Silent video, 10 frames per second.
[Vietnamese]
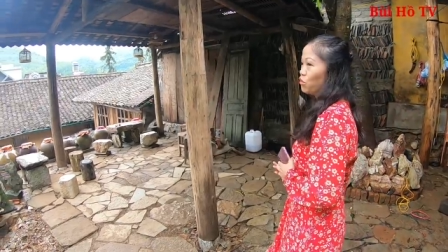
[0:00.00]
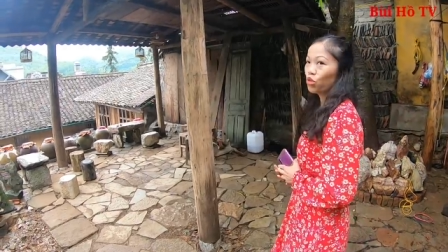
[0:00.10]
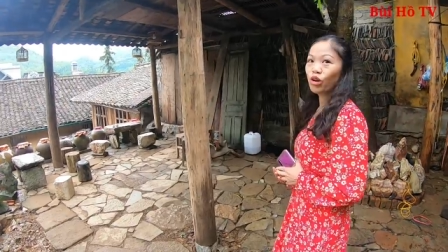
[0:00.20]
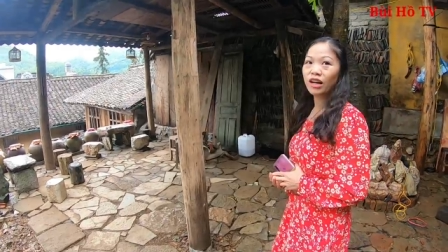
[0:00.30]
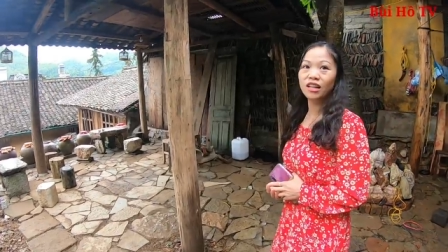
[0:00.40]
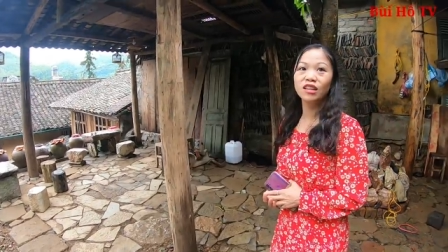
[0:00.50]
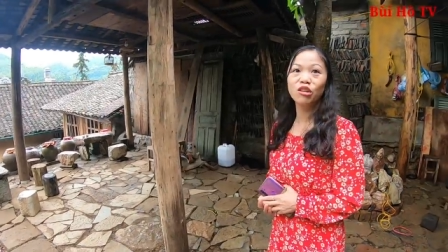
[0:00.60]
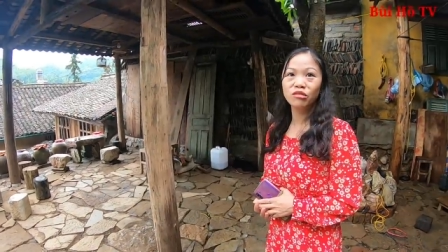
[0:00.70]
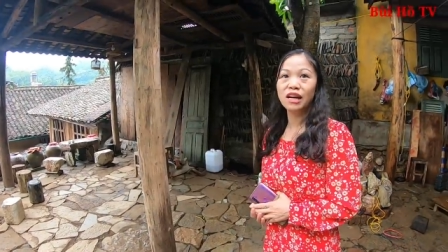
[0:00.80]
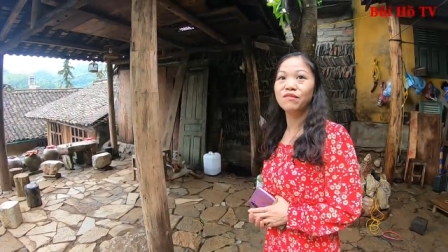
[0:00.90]
Một loại là
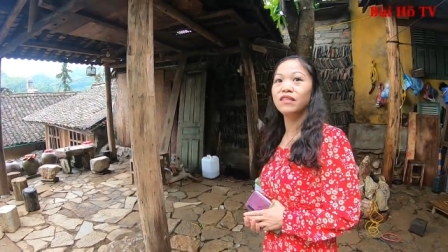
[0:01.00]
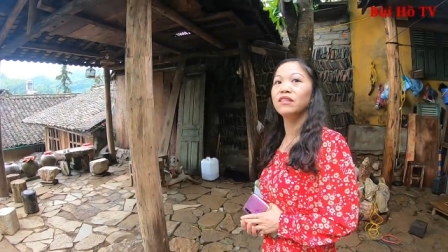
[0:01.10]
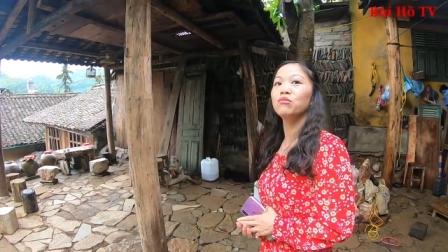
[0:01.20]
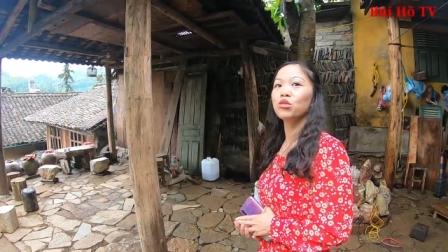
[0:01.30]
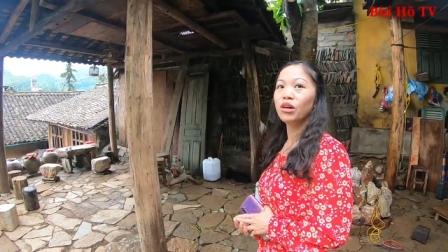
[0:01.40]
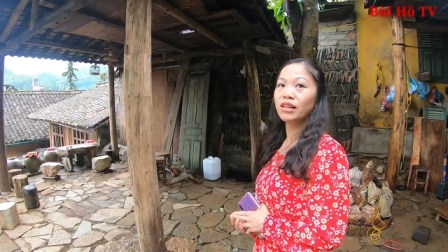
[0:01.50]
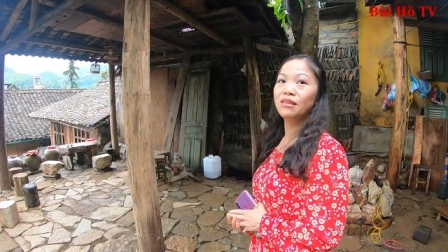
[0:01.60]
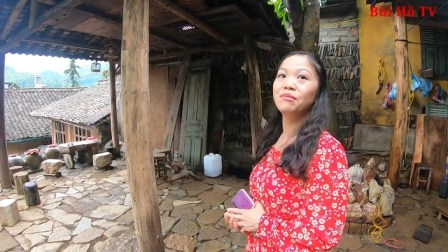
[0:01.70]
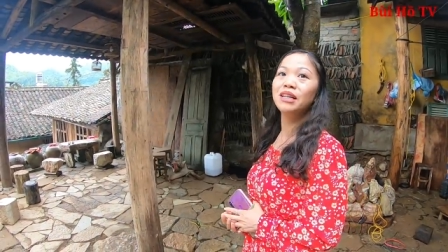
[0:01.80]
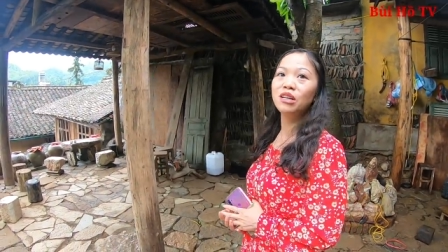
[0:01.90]
lâu năm và một loại
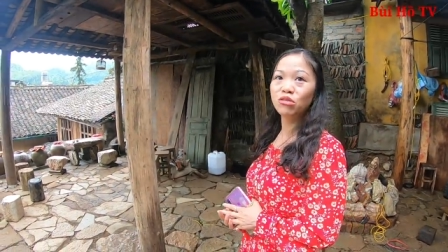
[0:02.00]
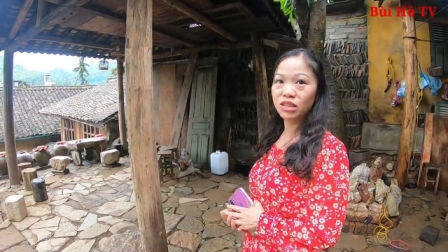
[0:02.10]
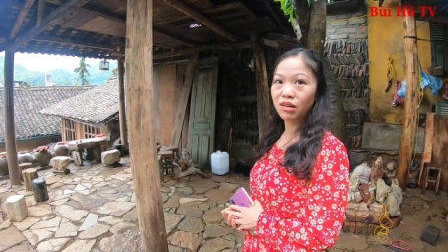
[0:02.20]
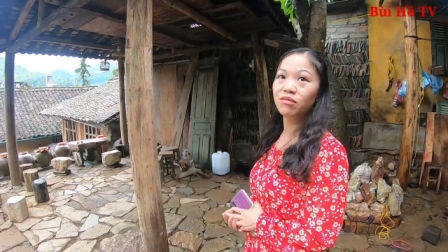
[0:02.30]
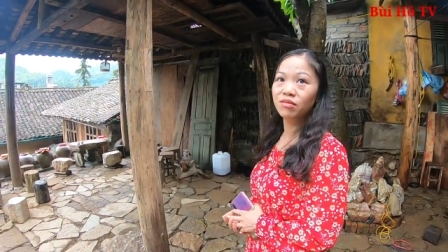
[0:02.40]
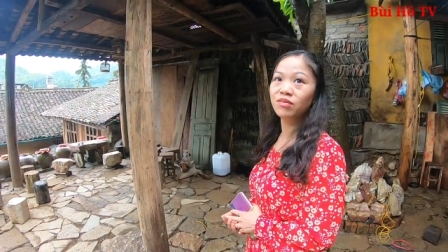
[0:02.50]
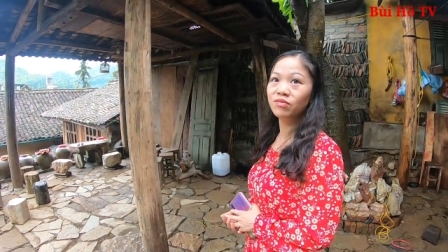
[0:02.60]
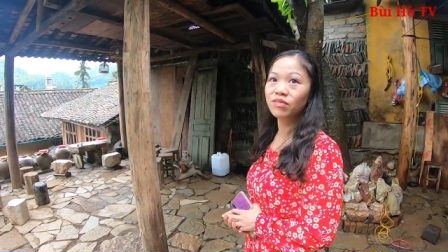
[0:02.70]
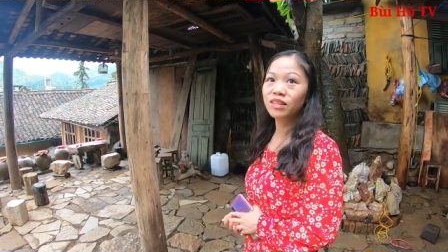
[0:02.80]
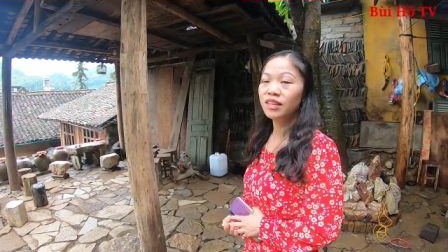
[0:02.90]
là mới nấu xong.
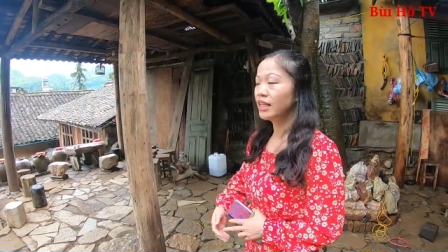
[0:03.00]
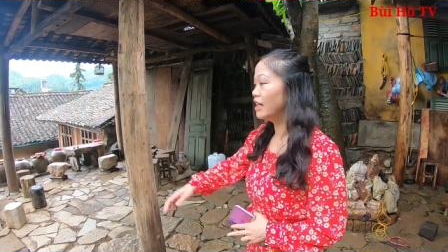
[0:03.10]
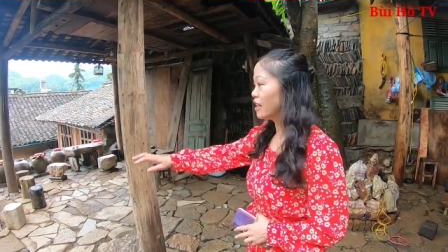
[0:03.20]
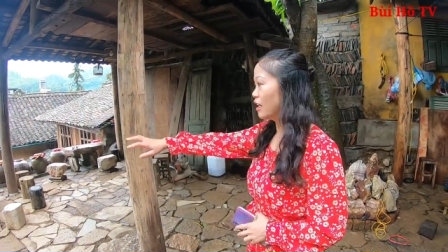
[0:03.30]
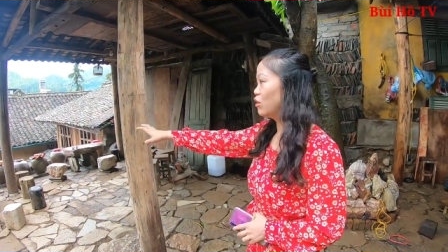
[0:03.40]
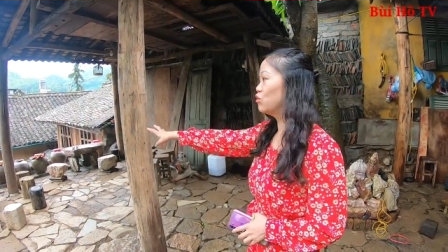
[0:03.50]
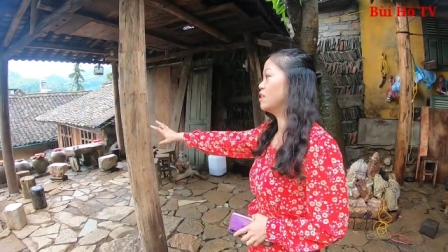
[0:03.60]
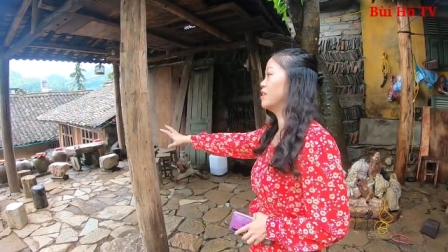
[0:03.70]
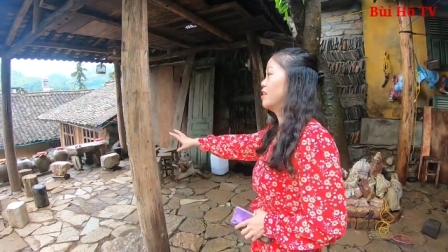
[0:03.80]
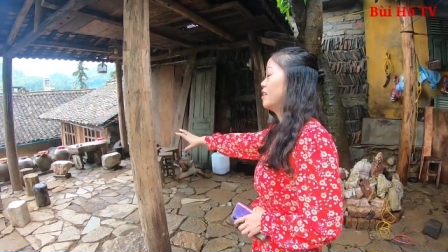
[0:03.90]
Thì những cái lưu
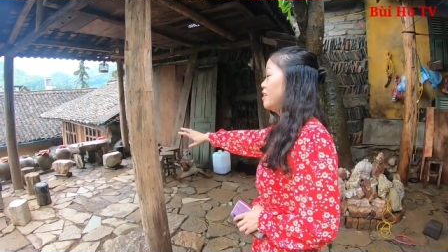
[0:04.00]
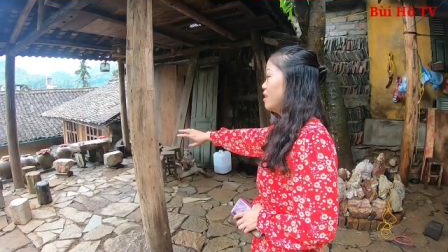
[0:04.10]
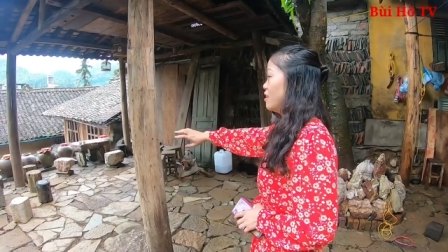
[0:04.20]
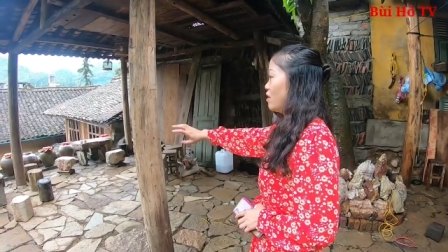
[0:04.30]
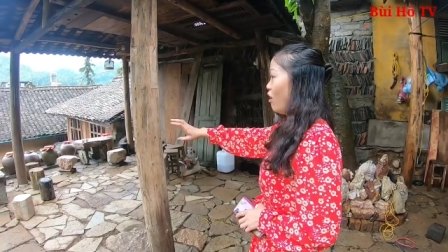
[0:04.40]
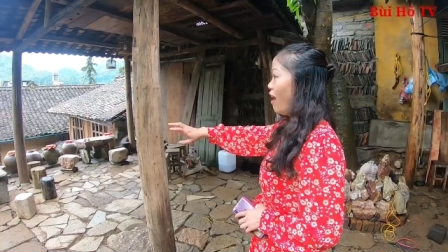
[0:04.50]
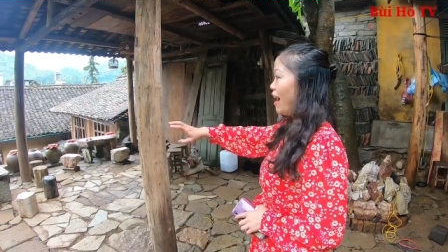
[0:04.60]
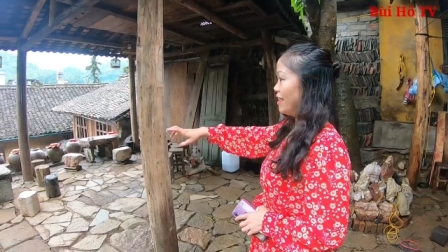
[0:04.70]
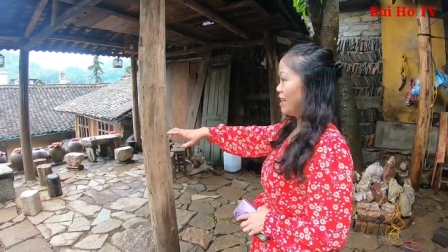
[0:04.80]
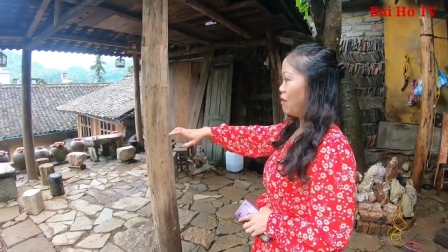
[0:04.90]
này có
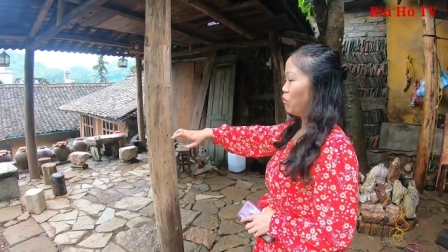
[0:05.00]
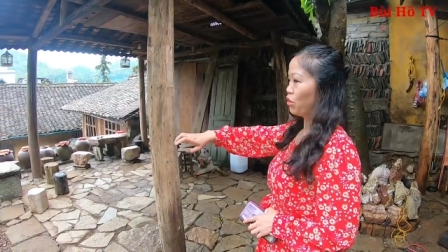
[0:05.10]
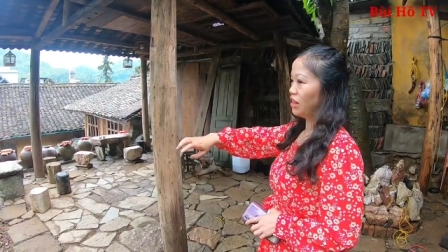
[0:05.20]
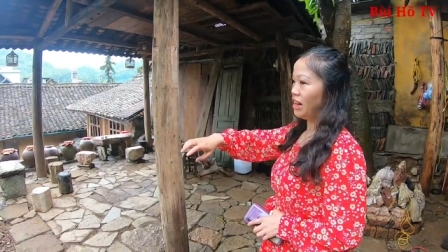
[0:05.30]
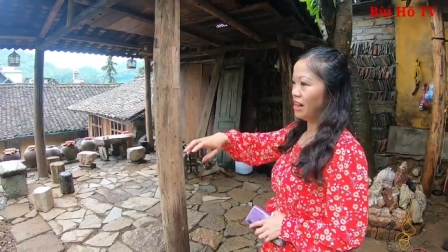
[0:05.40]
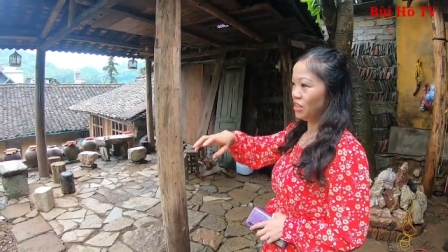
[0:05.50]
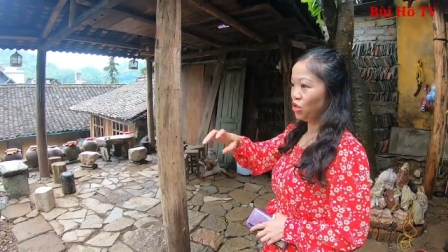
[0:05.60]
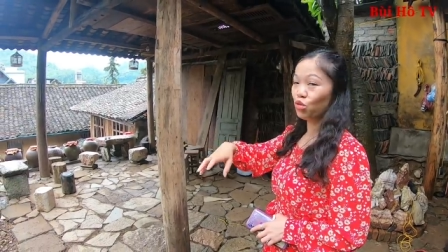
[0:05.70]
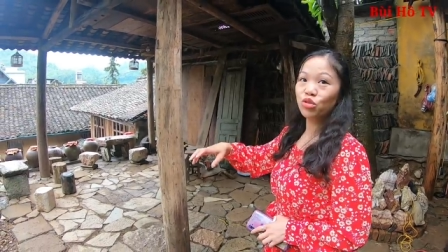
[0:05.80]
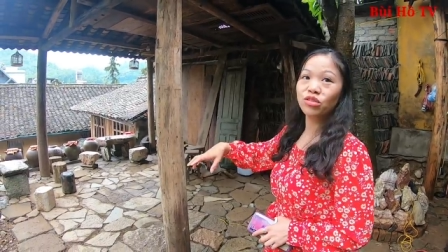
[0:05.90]
hai dạng, một là
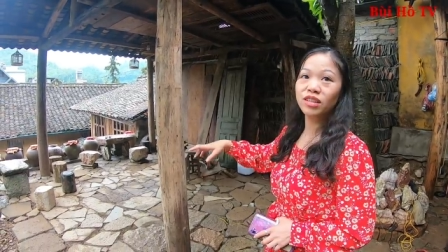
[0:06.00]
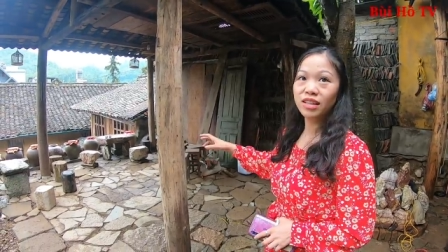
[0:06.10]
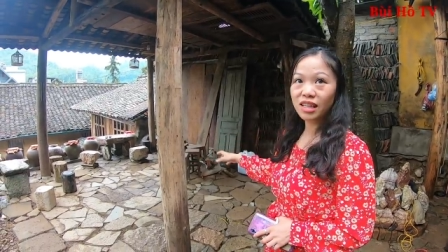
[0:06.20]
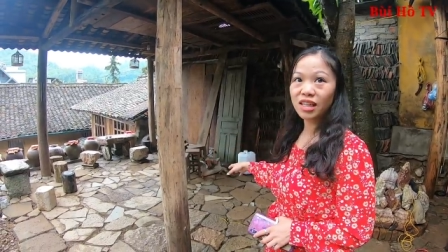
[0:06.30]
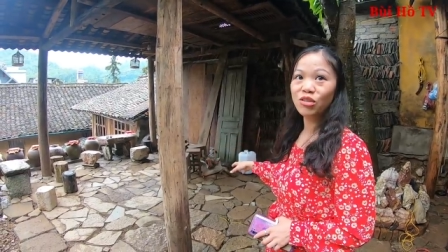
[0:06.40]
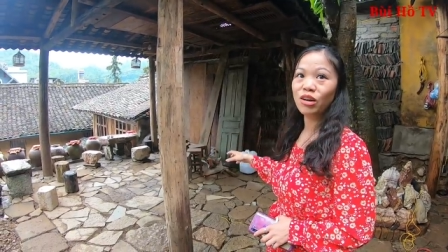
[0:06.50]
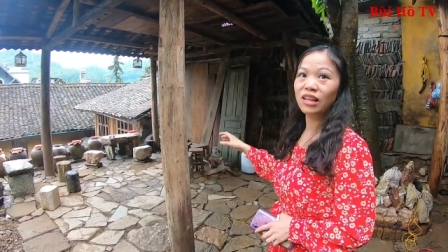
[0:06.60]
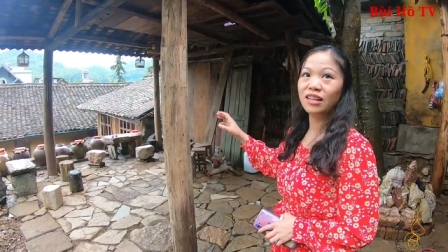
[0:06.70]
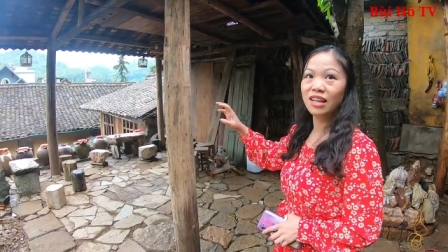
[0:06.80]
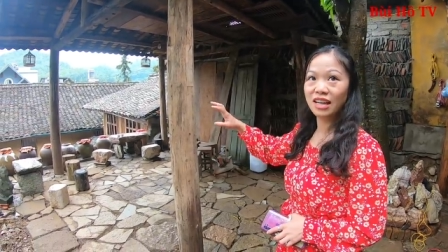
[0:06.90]
trôi xuống dưới đất
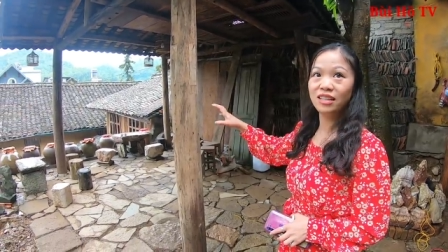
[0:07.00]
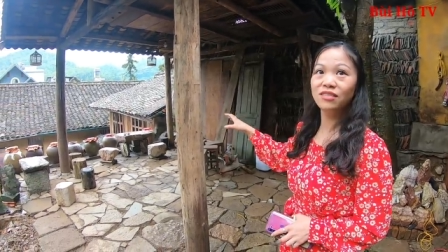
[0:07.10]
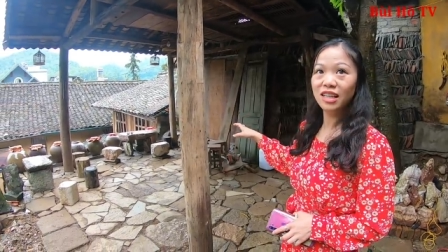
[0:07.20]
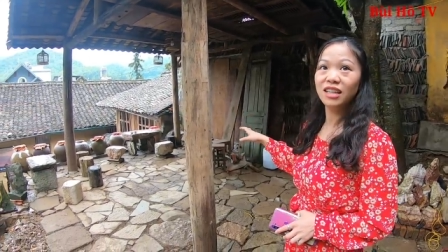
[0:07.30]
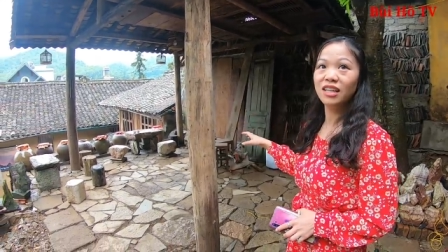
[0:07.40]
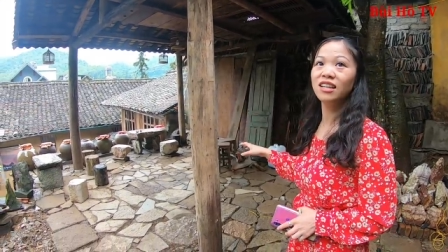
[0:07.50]
hoặc là để như vậy.